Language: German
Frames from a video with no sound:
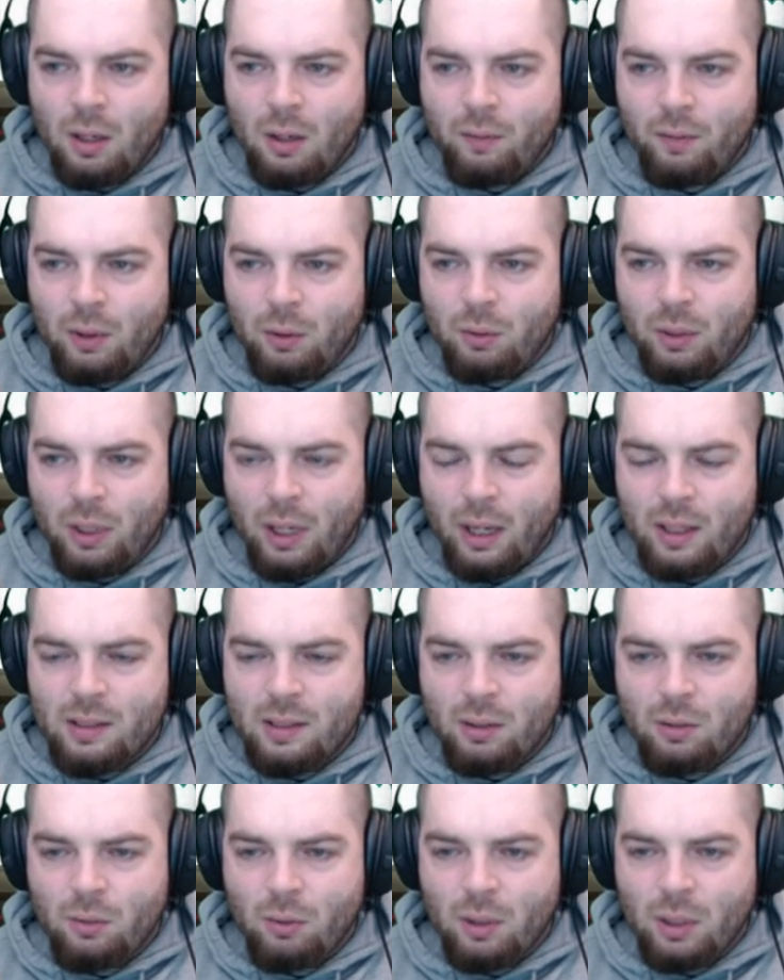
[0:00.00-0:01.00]
Wenn du da jetzt
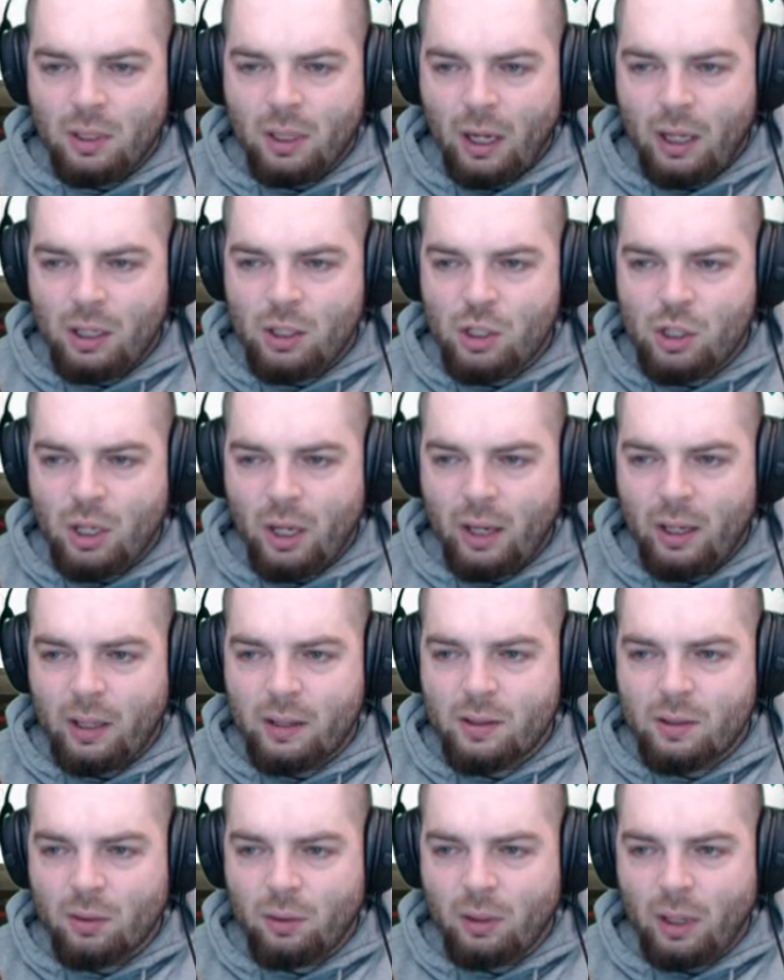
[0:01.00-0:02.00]
natürlich
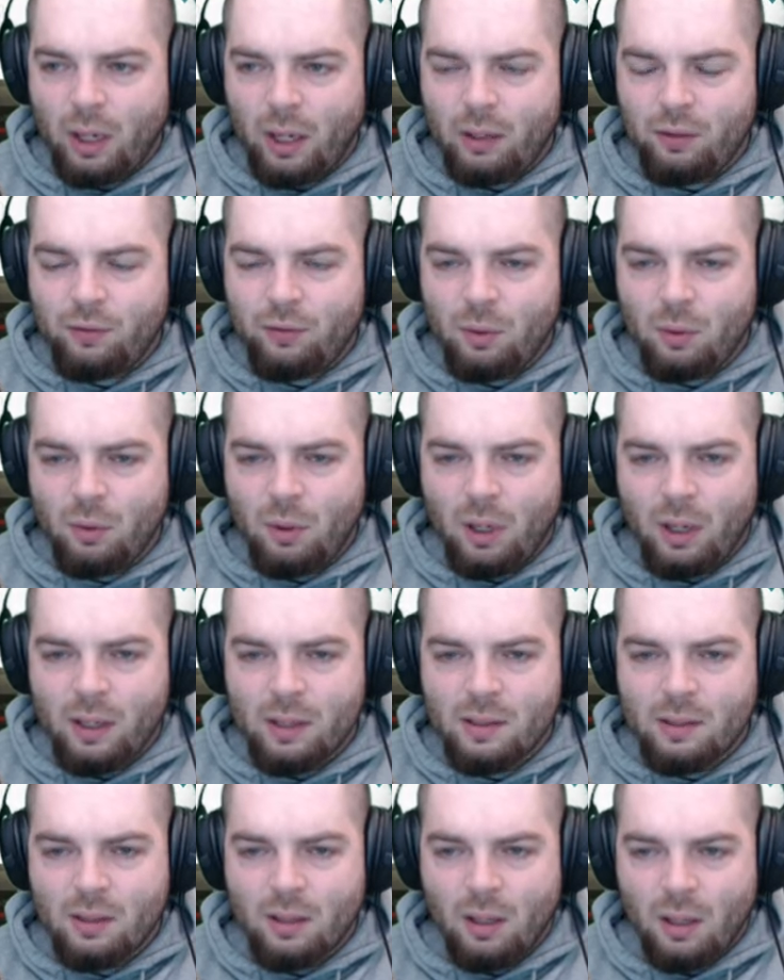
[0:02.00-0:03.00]
einsteigst und einen Viewer
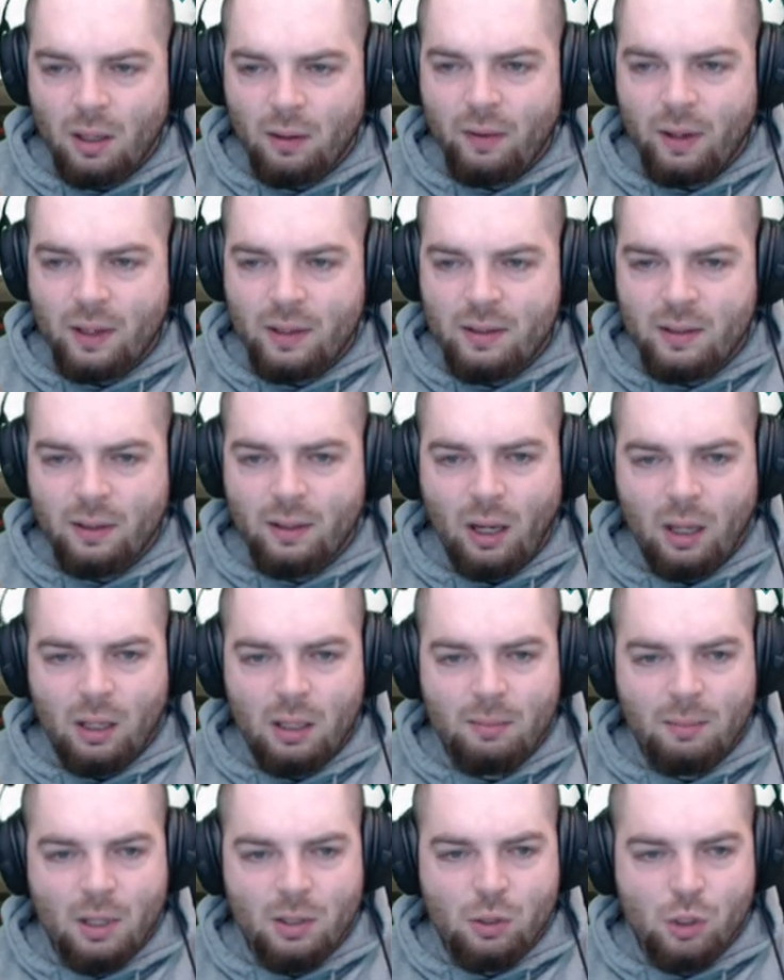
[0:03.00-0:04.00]
hast, wäre es hier gar
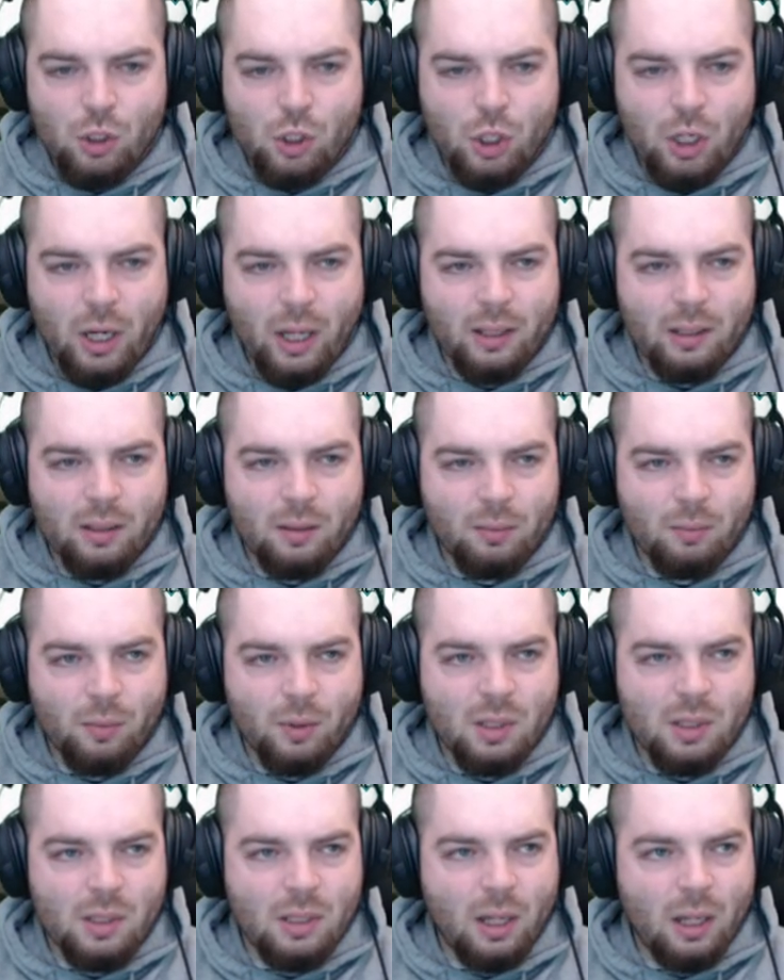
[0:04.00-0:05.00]
nicht mal so schlecht,
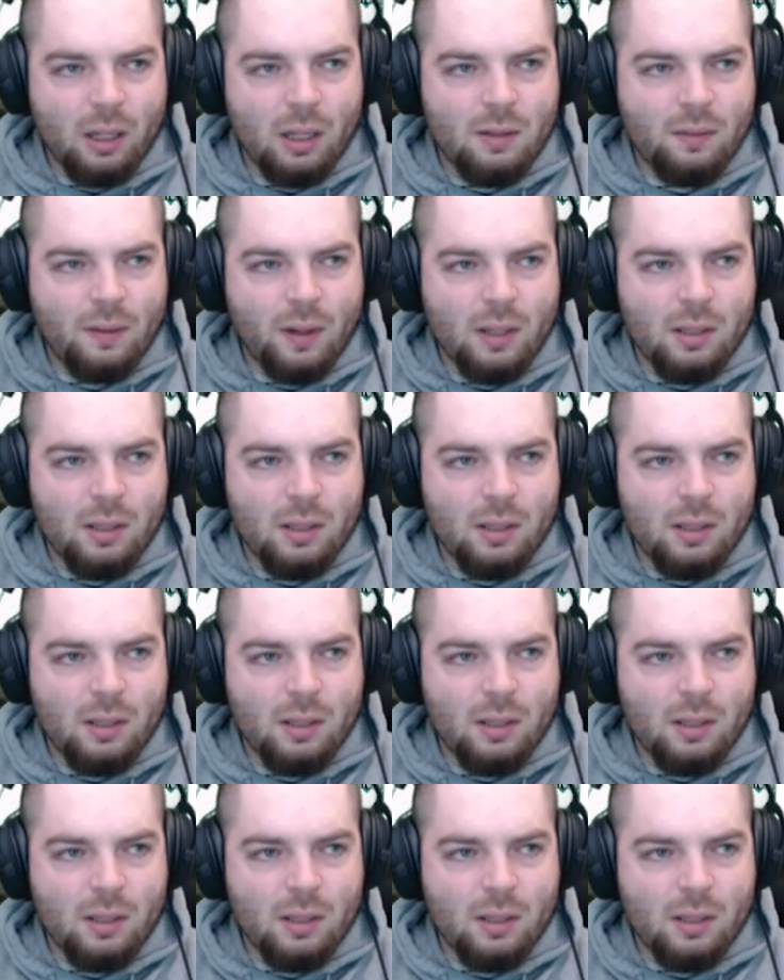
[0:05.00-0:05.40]
muss ich sagen. Das war